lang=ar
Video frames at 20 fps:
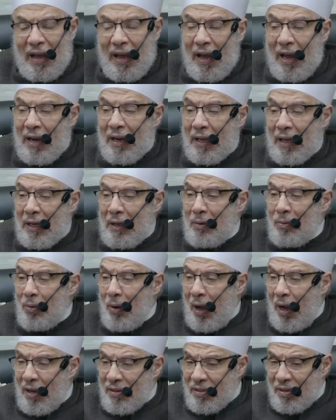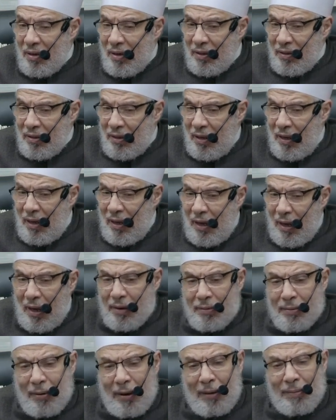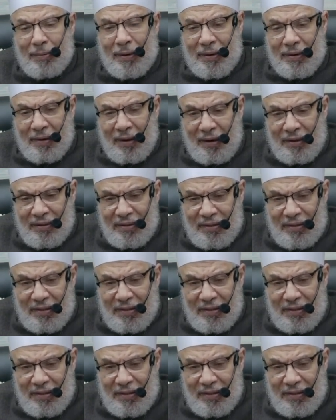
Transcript: الخلوة حصلت أربع مرات